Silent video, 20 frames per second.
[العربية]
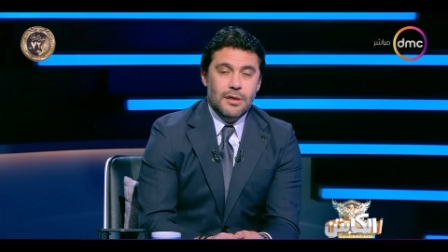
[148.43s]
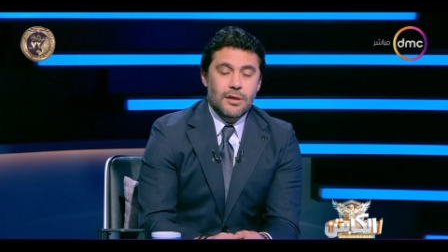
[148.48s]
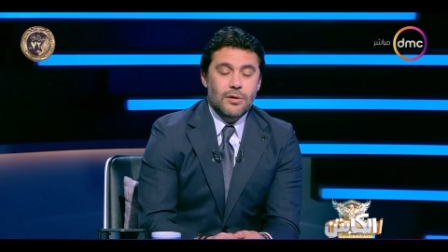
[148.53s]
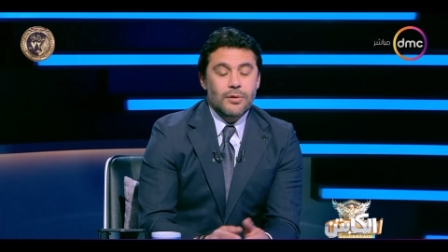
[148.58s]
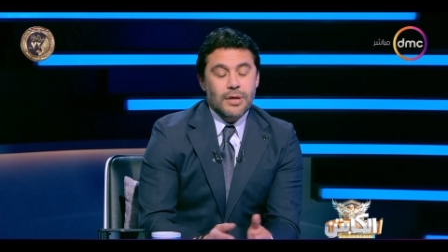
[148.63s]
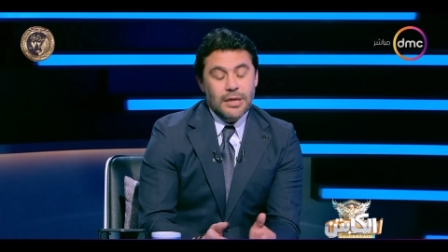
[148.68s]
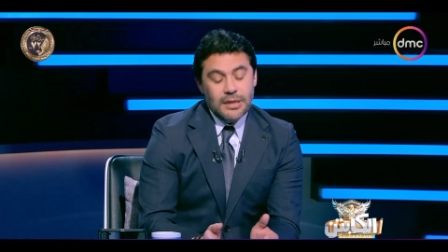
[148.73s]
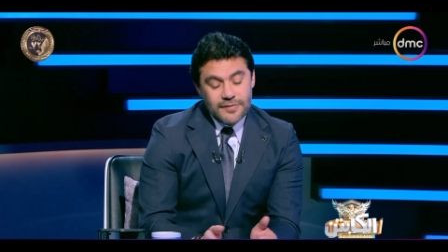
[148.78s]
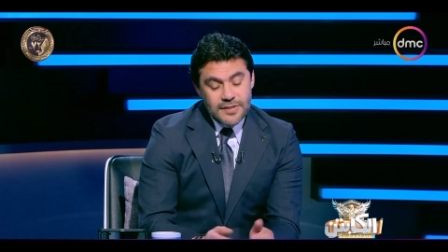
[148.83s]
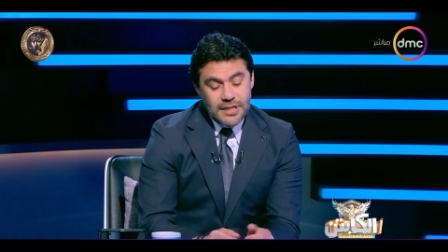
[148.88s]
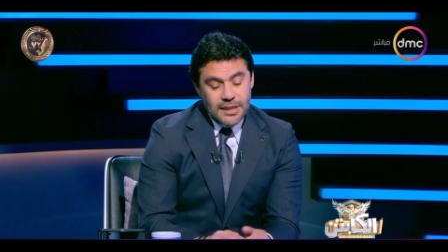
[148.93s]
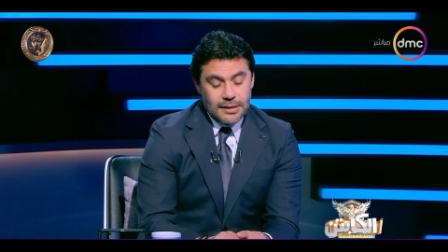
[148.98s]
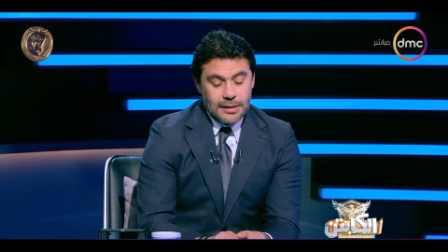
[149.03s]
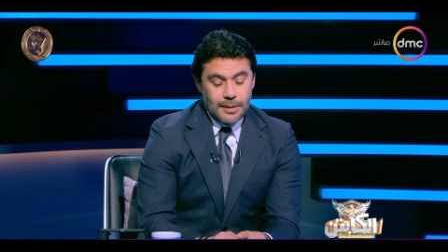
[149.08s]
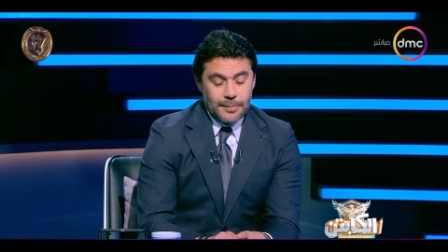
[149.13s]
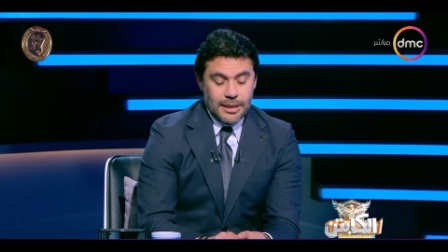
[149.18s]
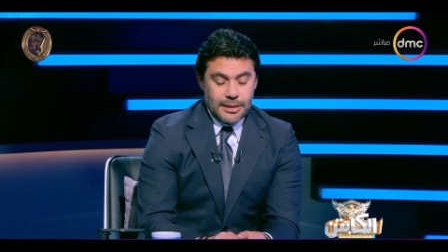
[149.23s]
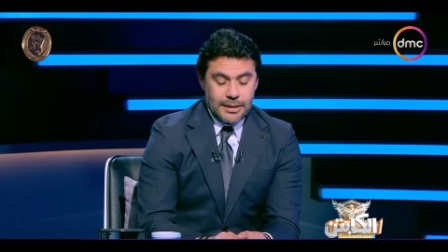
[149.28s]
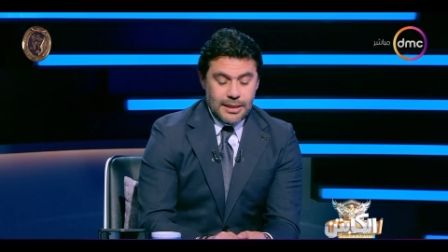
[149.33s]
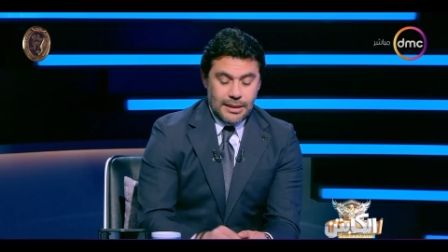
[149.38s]
كان نفسنا
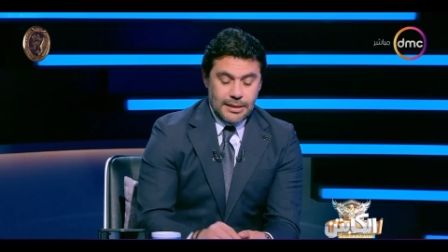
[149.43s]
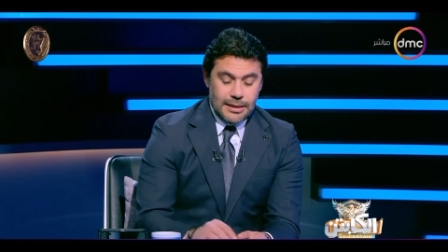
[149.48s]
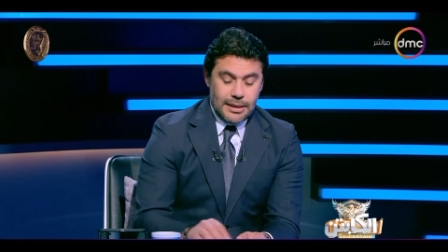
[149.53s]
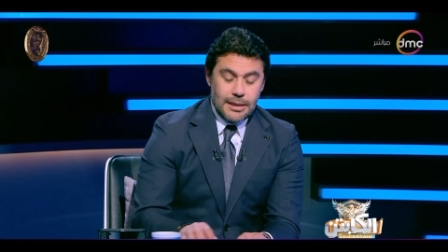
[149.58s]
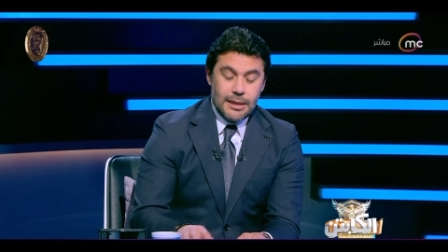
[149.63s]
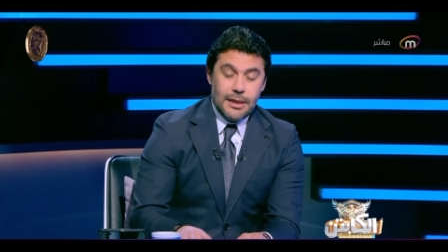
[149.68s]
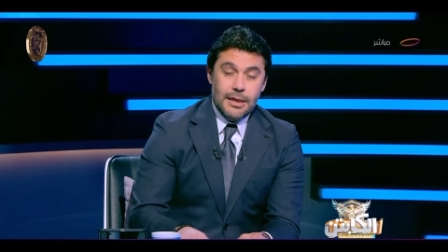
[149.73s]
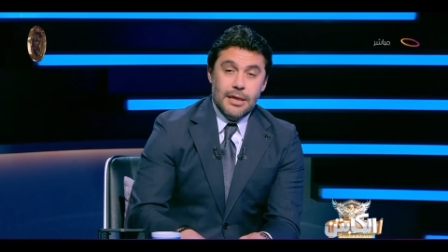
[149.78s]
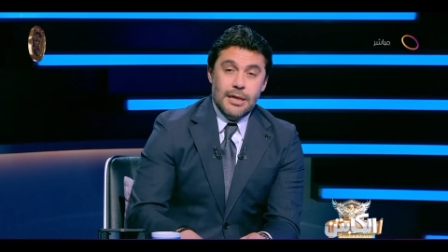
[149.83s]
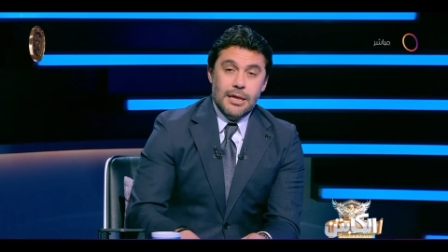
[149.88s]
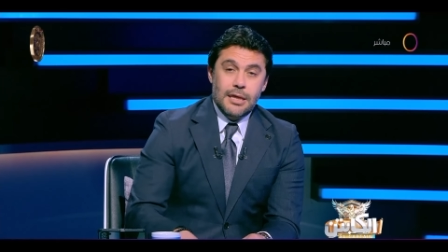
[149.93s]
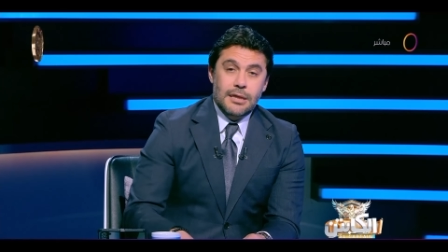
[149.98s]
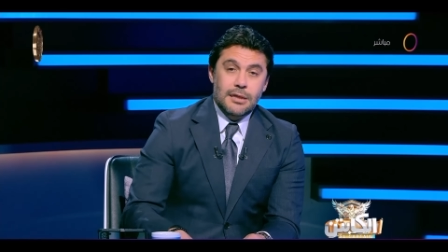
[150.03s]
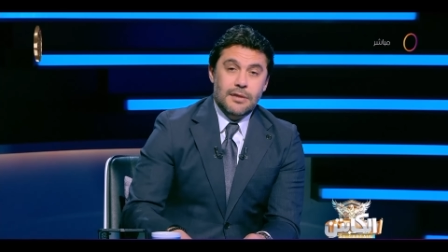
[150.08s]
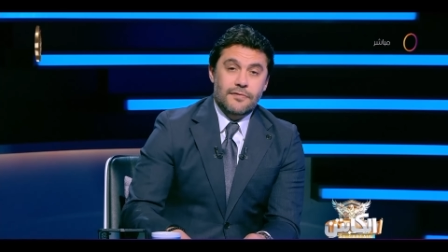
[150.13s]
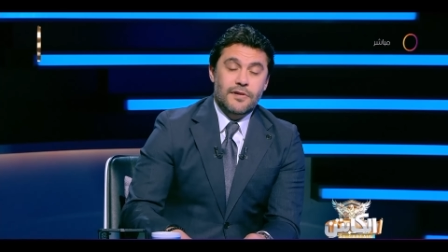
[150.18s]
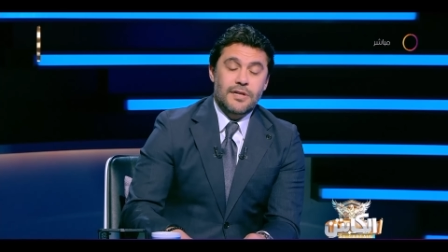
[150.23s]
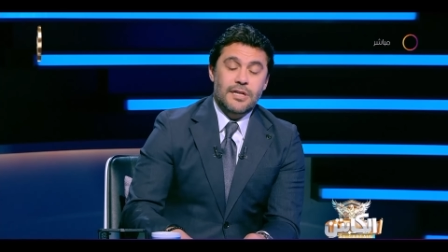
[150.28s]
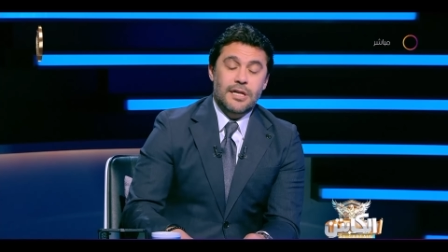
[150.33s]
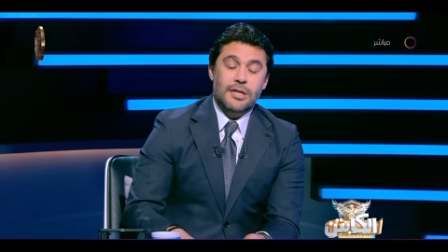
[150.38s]
طبعا ان احنا
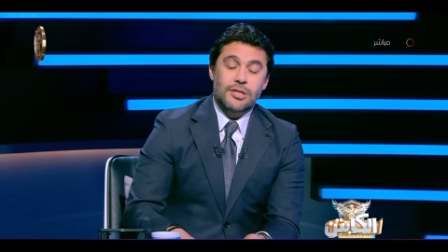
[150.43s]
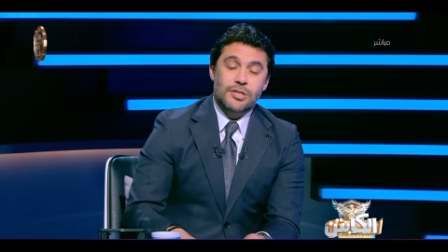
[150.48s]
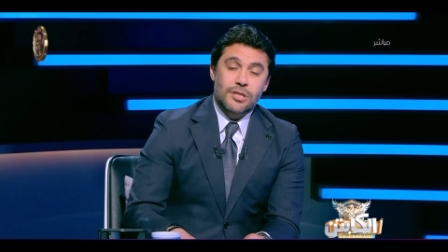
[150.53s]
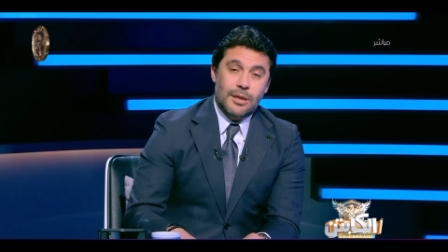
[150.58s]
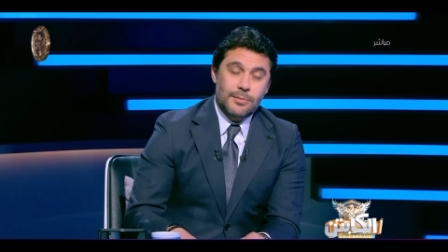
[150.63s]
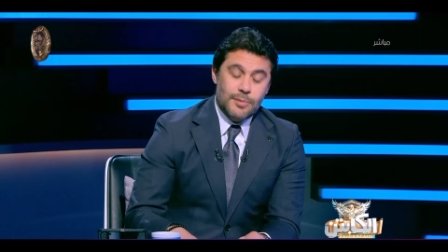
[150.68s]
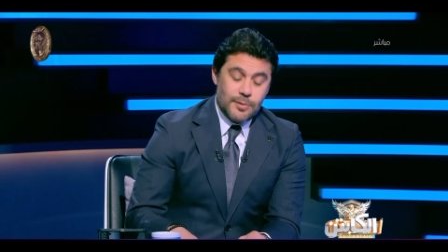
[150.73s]
نفرح الشعب